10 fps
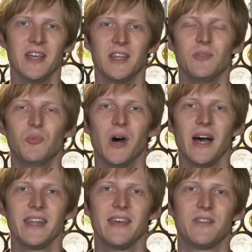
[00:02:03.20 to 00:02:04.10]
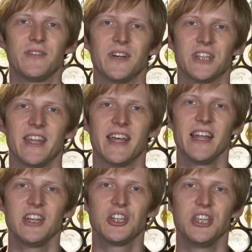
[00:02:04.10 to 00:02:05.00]
dmuchane, wytwarzane
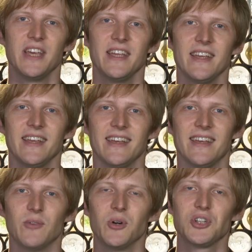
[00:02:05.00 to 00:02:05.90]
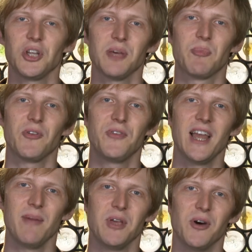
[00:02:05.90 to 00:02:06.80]
ręcznie, łączone
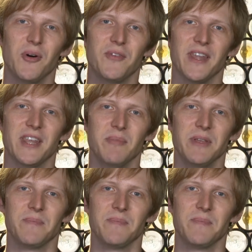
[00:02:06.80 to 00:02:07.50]
profilami ołowianymi.